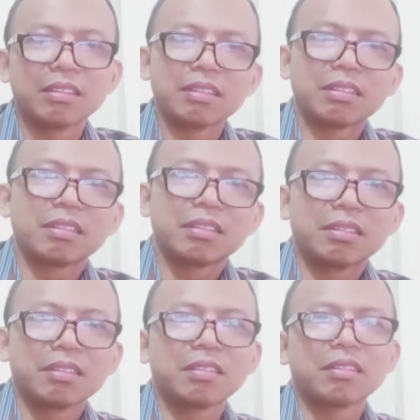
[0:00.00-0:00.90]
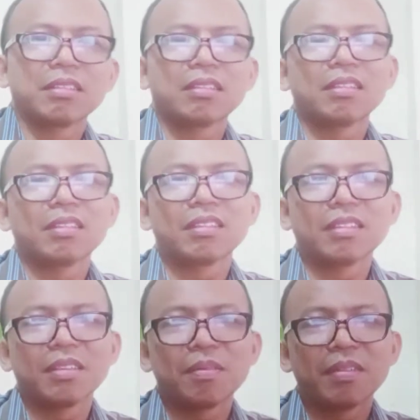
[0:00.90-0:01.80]
uh,
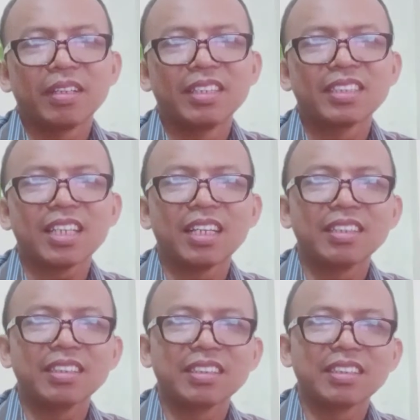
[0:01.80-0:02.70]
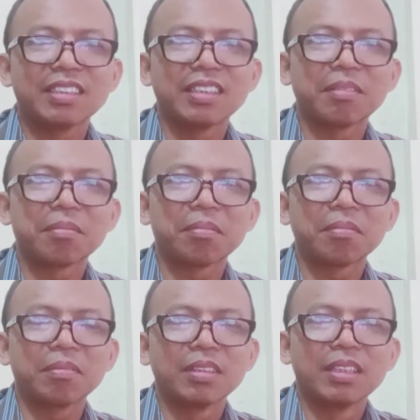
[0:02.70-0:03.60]
instan
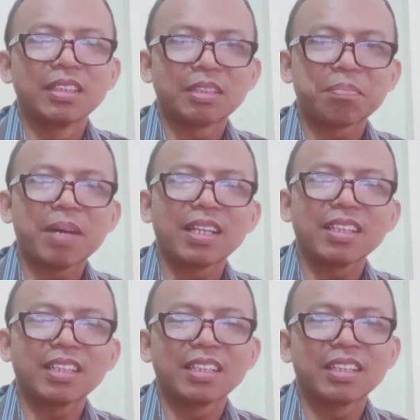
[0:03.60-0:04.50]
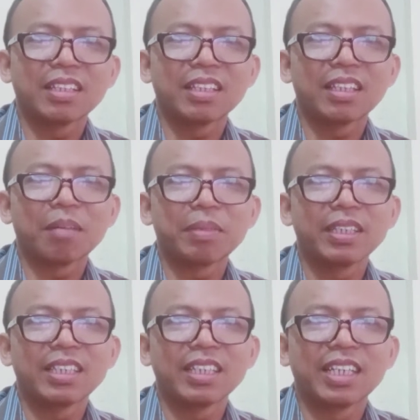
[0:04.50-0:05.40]
yang cepat
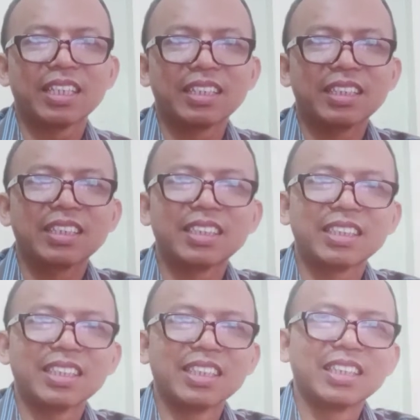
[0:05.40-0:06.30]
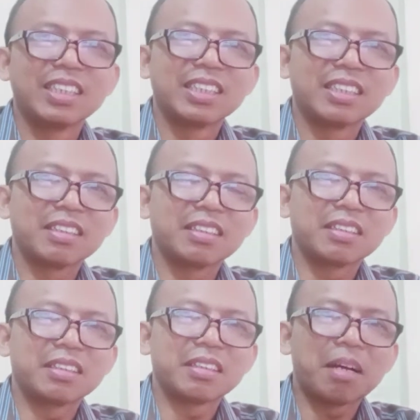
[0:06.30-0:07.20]
tapi dengan
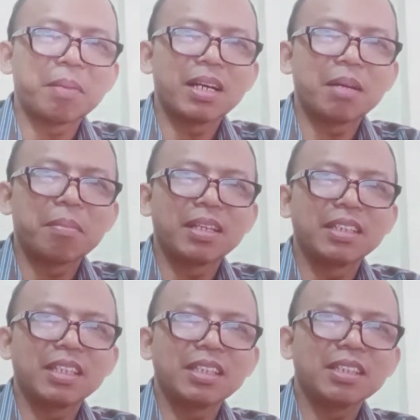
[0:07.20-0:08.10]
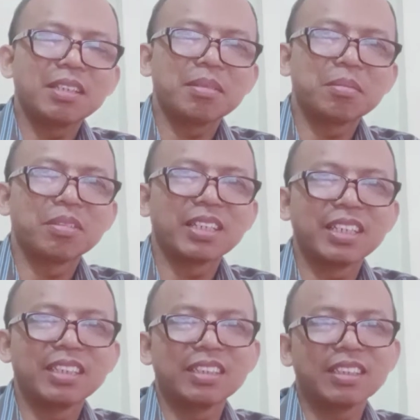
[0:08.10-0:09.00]
uh, apa namanya
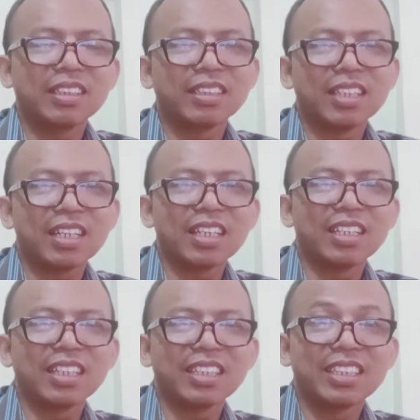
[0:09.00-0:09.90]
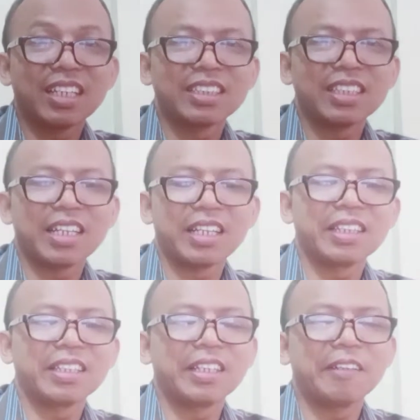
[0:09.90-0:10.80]
mungkin cara yang tidak sehat
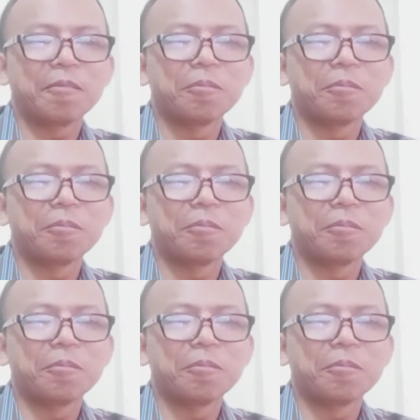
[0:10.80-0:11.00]
ya.